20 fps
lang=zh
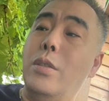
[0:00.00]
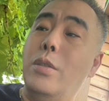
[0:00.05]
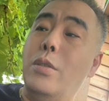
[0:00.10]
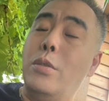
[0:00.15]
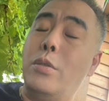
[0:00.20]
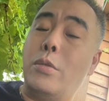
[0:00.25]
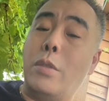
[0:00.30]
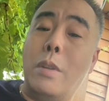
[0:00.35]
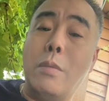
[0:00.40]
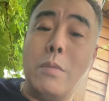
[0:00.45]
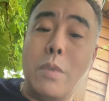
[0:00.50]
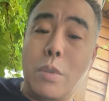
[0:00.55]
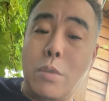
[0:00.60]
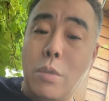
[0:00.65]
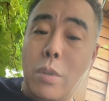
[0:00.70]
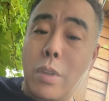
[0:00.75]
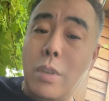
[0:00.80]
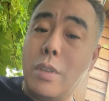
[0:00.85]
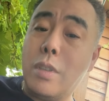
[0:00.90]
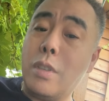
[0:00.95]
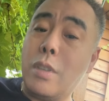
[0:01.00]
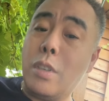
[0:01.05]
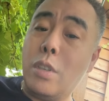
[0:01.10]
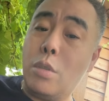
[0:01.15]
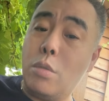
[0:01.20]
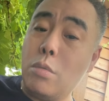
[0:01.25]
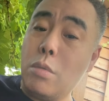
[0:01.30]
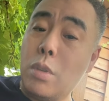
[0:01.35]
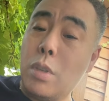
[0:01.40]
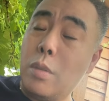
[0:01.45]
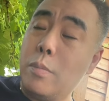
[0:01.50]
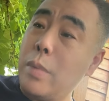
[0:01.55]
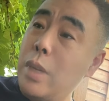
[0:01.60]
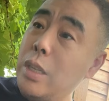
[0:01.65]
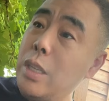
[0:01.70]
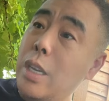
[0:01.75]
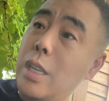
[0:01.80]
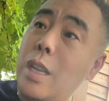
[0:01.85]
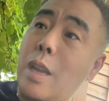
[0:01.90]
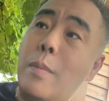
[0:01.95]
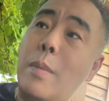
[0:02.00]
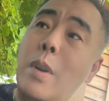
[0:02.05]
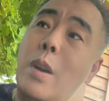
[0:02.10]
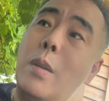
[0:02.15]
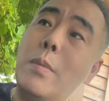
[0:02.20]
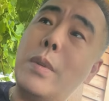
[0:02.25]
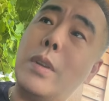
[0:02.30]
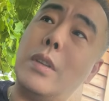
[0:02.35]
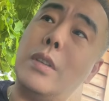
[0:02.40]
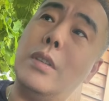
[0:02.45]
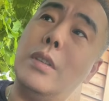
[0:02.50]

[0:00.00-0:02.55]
虽然我觉得自己说的没太大毛病，